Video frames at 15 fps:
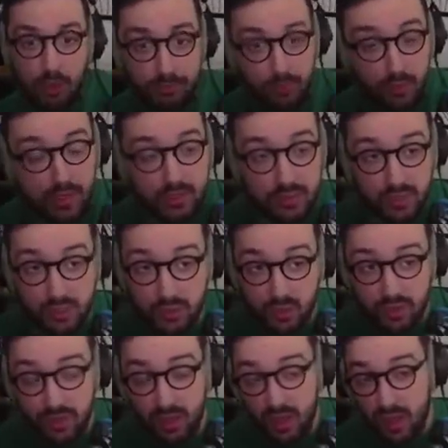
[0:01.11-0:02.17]
Moi, le purgatoire, j'ai
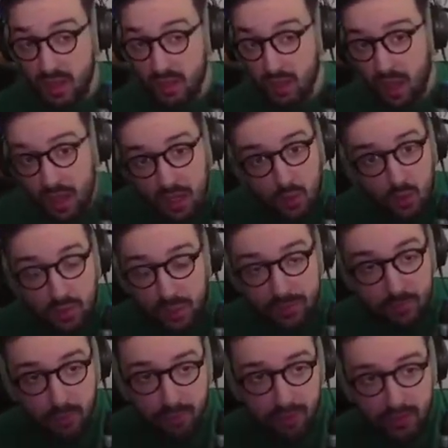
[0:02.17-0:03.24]
trouvé ça
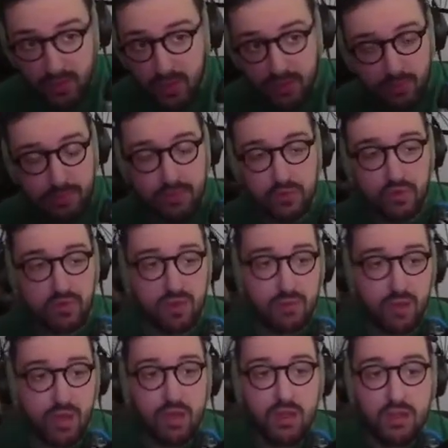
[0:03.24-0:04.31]
incroyable pour plein de raisons, parce que ça
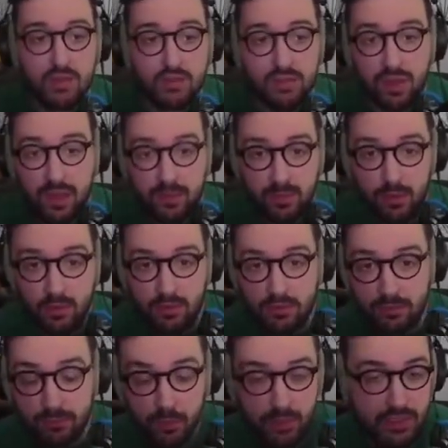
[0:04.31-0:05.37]
m'a
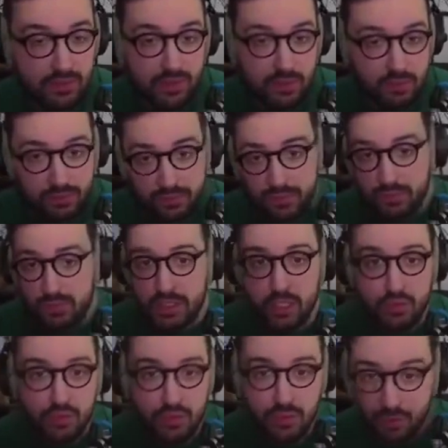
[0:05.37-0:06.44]
vraiment motivé de fou,
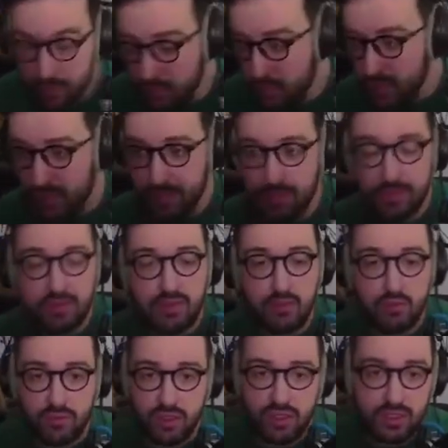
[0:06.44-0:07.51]
j'ai joué de fou, ça m'a permis de
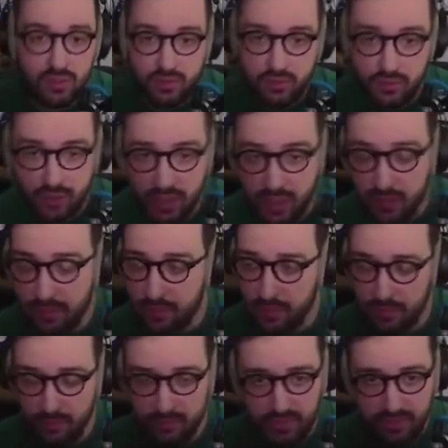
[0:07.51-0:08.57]
découvrir des gens que je kiffe,
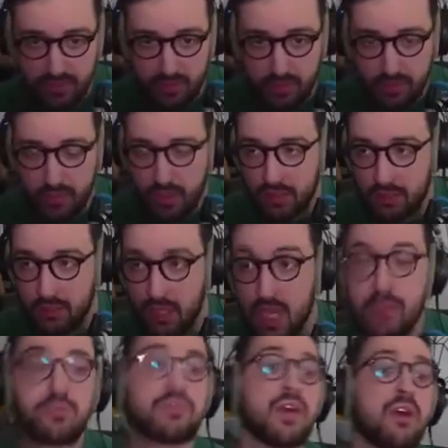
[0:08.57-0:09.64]
comme vous savez, Royer et tout.
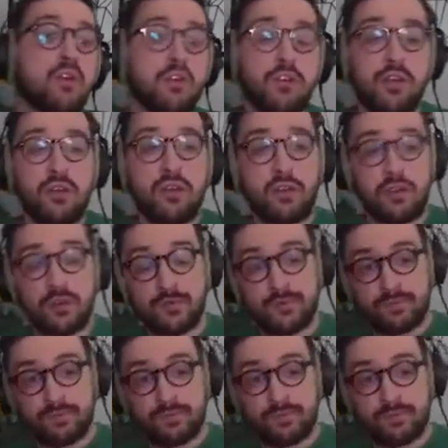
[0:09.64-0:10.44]
Putain, Royer